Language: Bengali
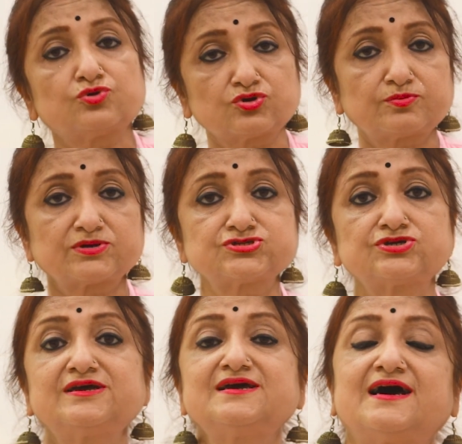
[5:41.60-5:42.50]
কোনো
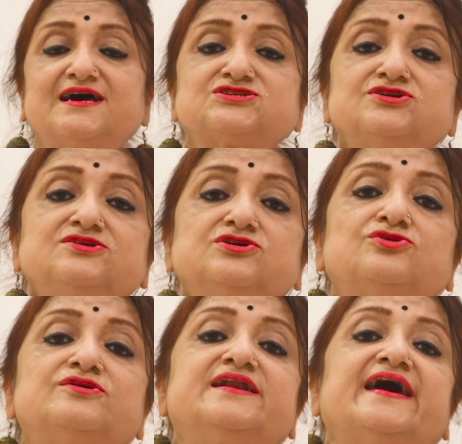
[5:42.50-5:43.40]
বছর আসলে
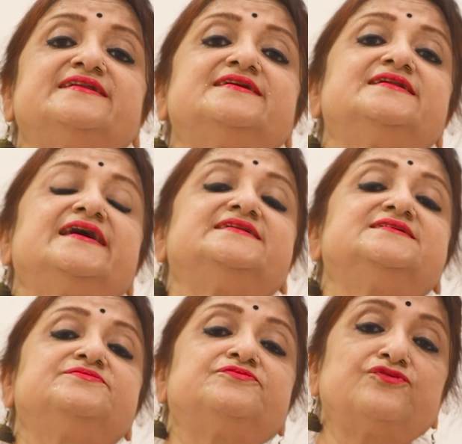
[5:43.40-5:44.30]
যখন নাইনটিন
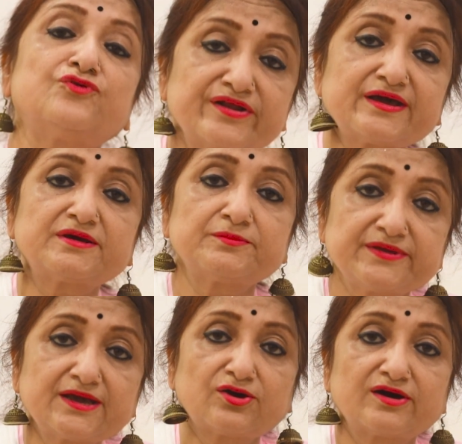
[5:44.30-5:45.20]
এইটটি ফোরে আমার
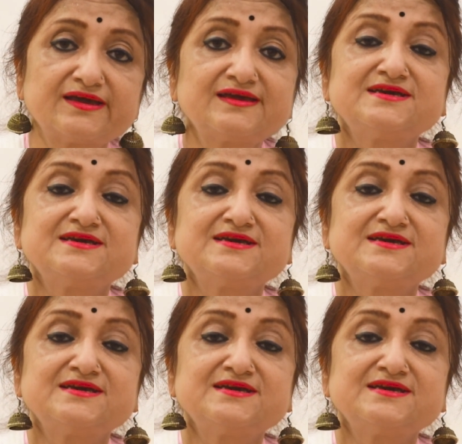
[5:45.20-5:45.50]
বিয়ে হয়